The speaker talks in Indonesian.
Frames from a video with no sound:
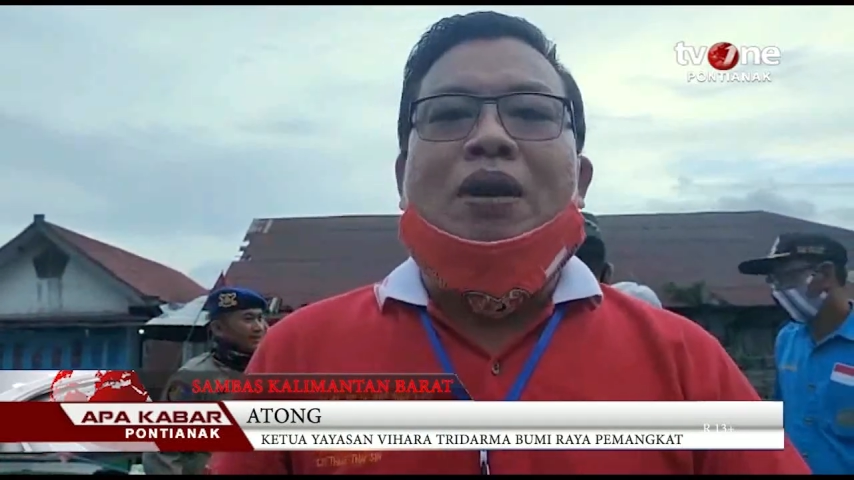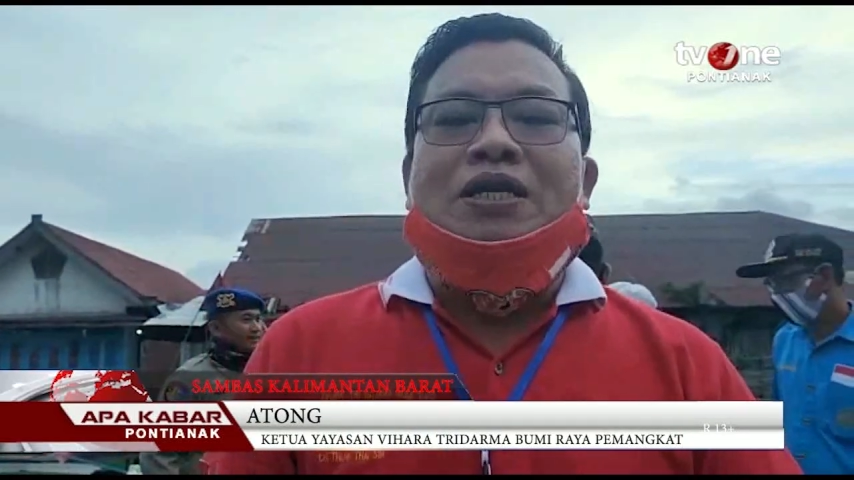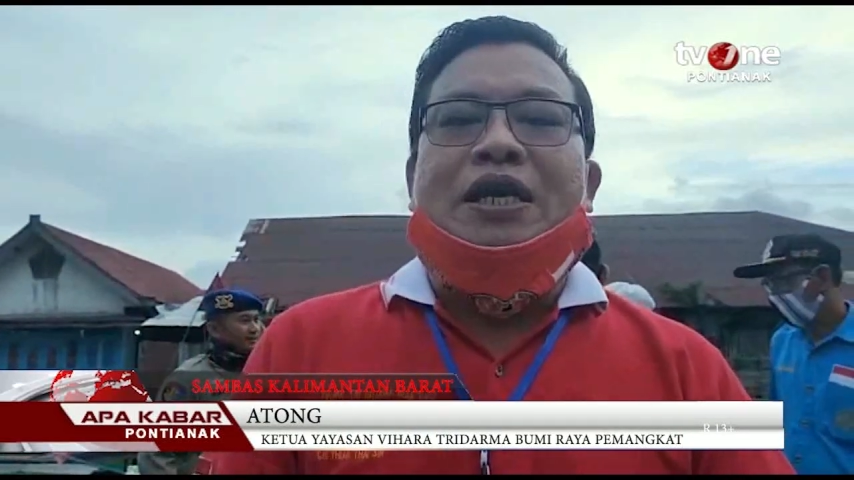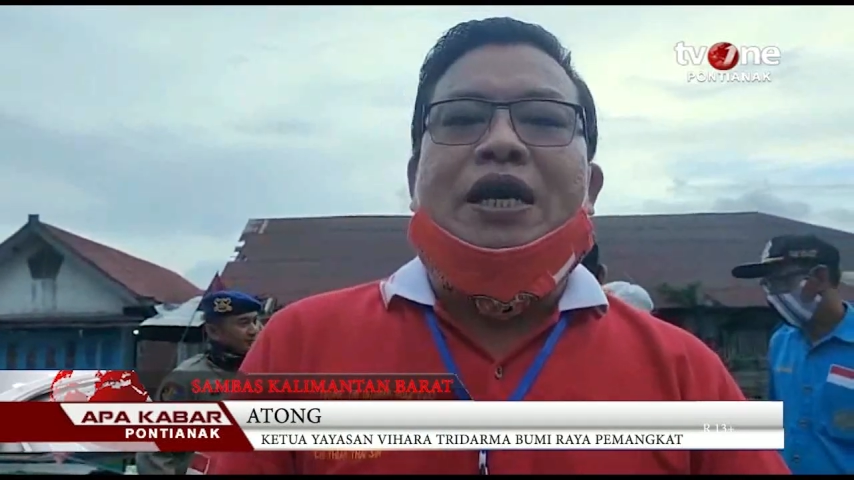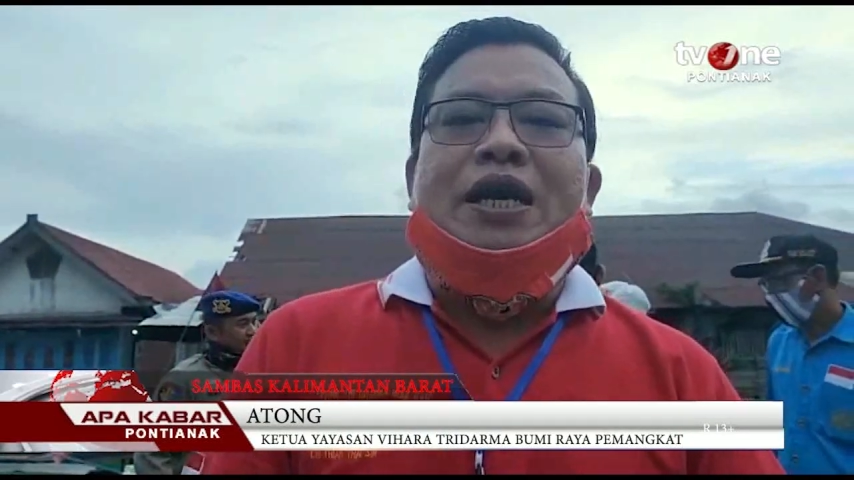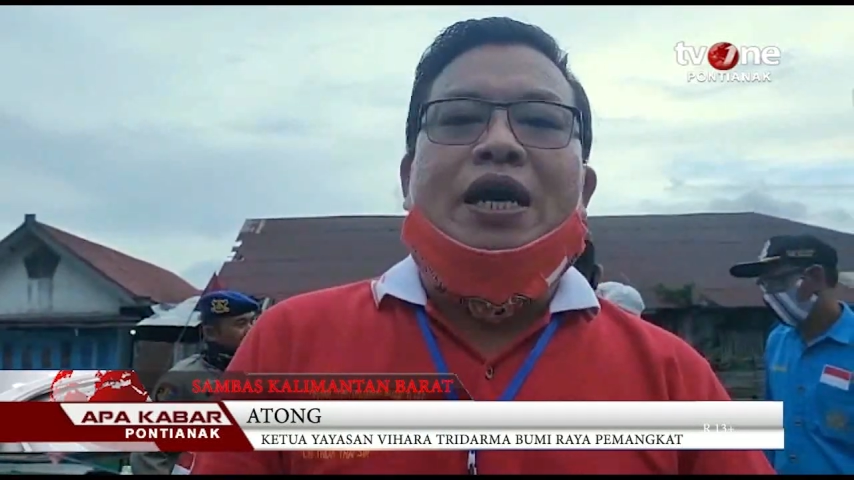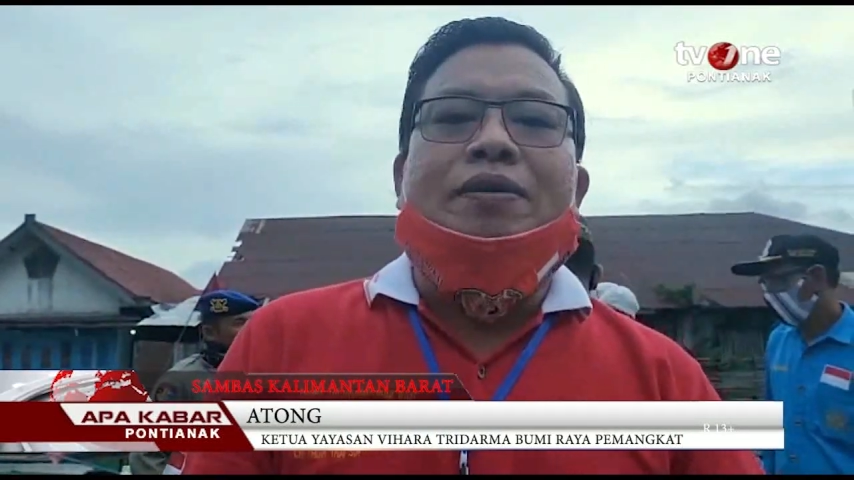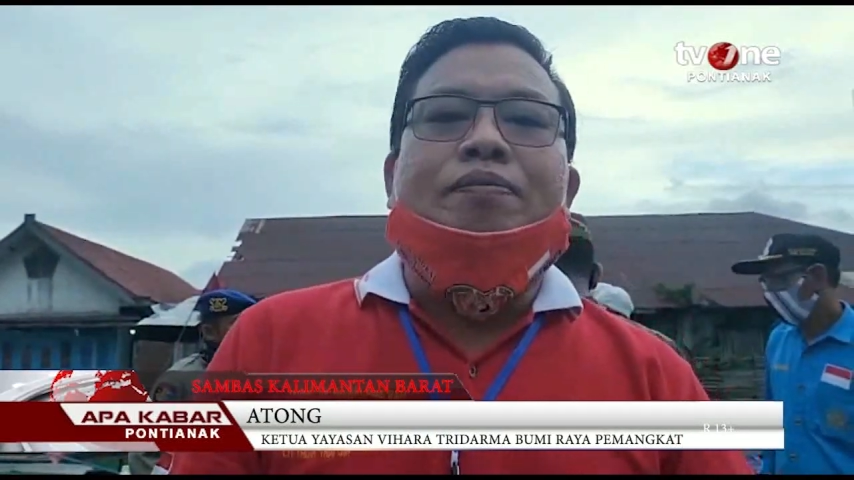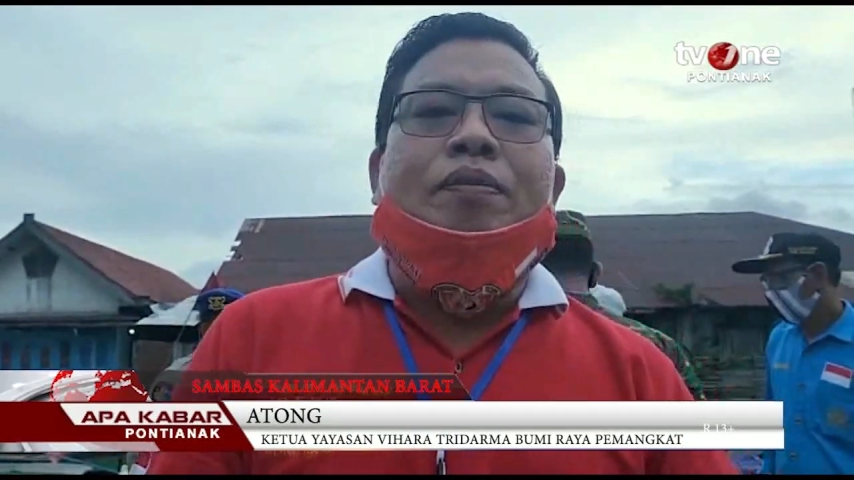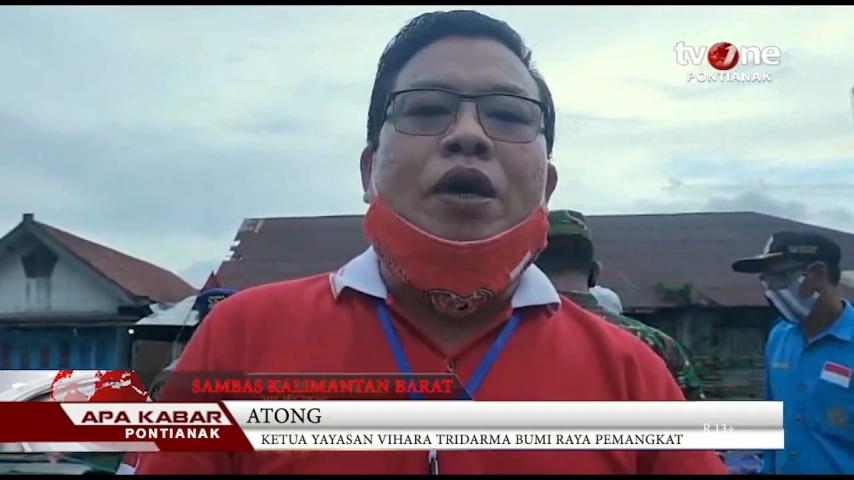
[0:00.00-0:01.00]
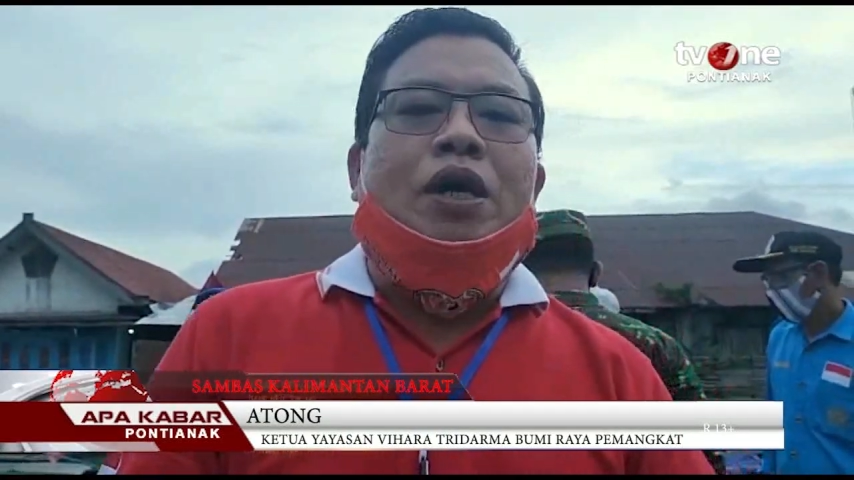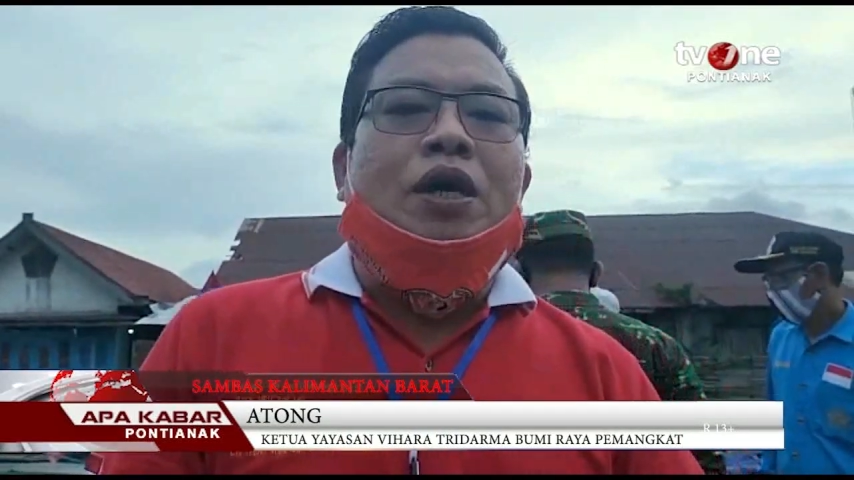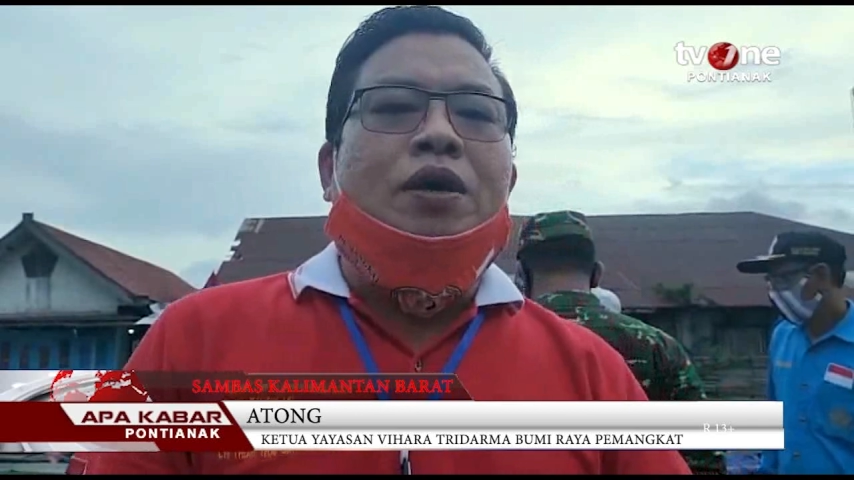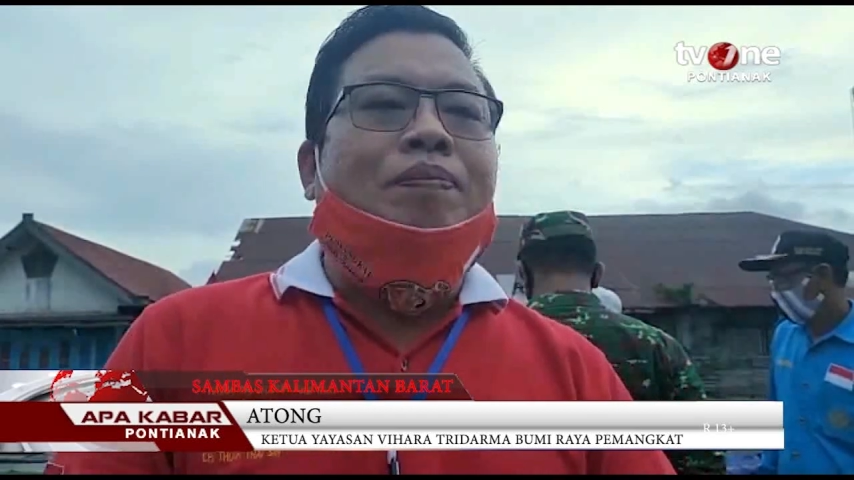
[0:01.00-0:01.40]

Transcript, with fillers: melaksanakan uh,